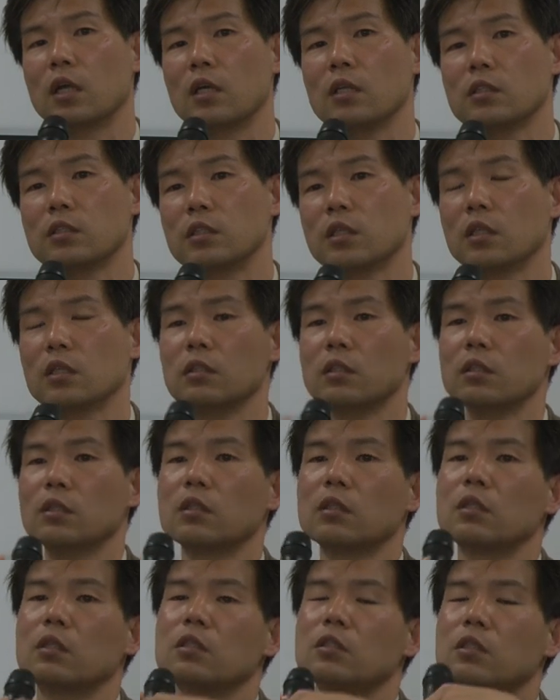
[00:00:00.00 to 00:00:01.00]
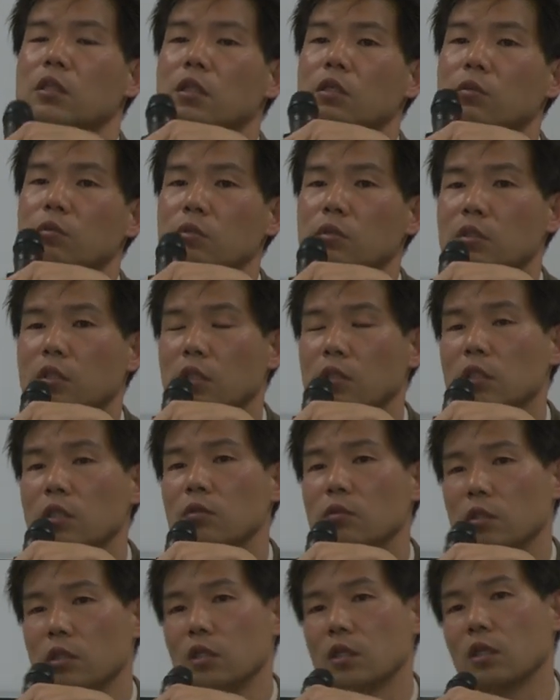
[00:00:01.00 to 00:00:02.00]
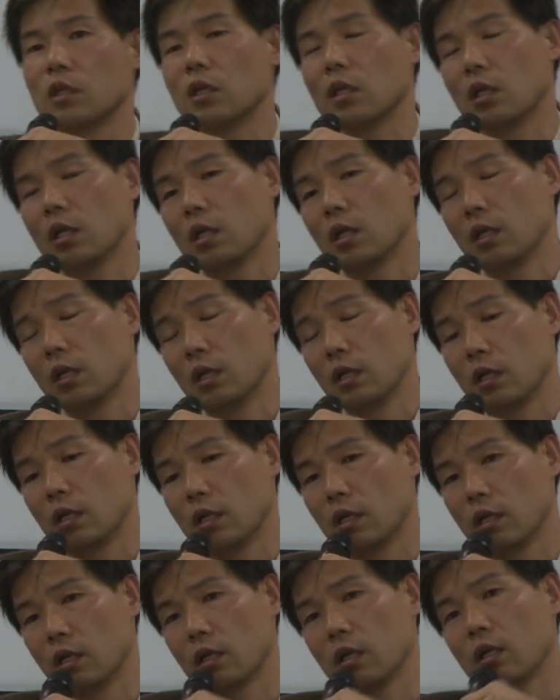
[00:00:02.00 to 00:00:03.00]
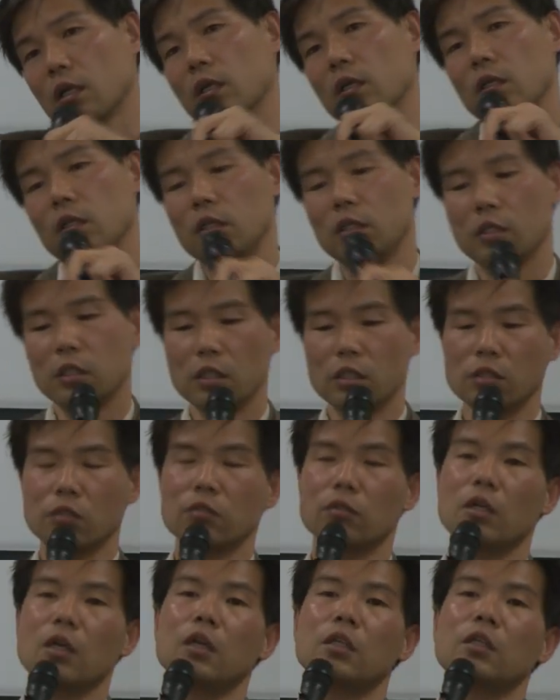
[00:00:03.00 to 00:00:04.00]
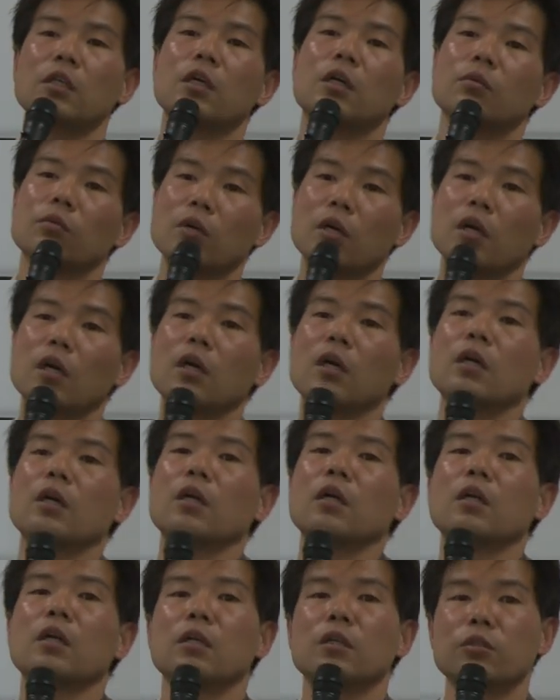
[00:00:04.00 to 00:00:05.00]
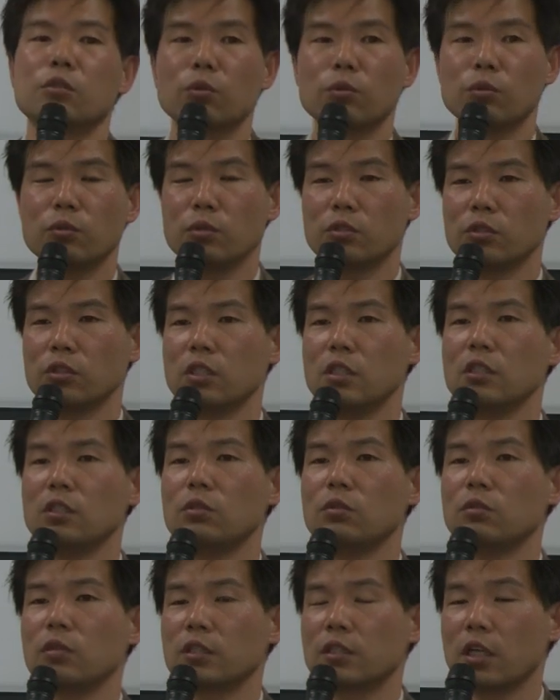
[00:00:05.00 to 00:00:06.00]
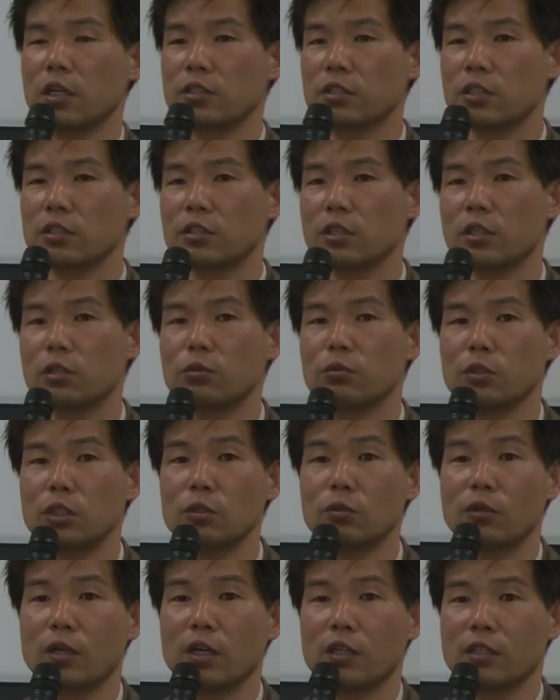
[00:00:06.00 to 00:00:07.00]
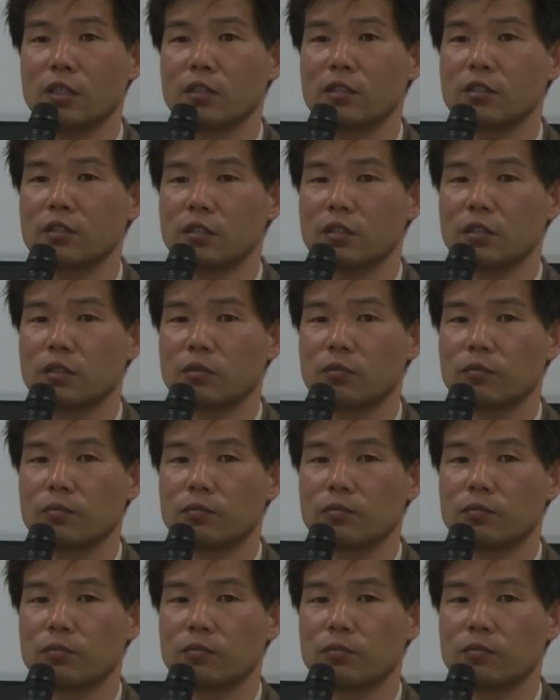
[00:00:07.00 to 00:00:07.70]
第3勢力になった時、イギリスの「ガーディアン」は極右新党が第3勢力にと書いたんですね。